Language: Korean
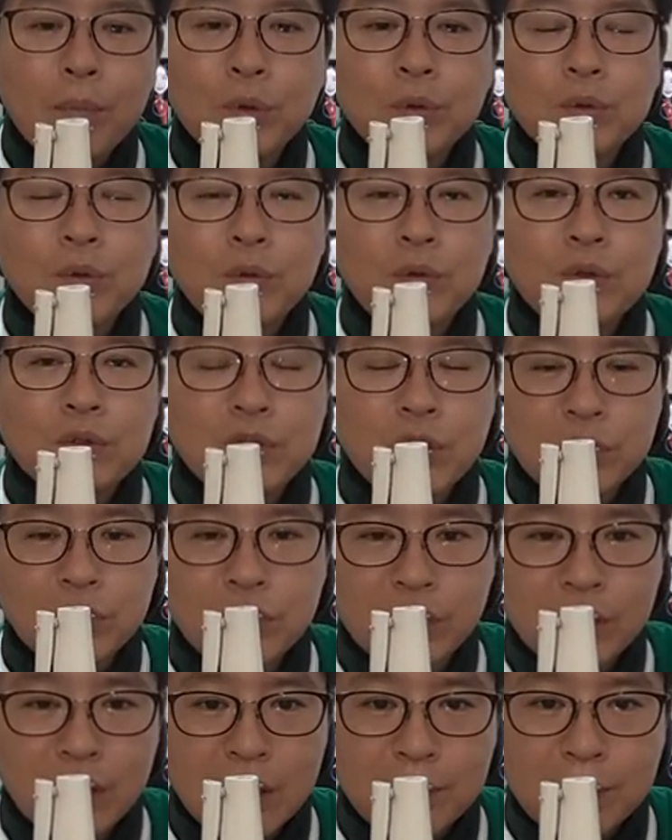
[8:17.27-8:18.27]
보통
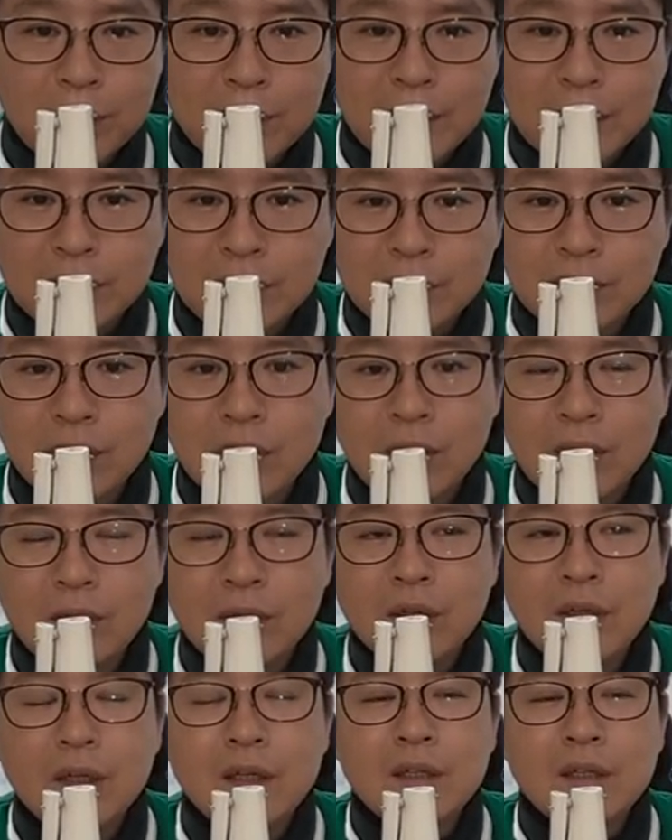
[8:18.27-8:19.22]
저녁에 입원하셔서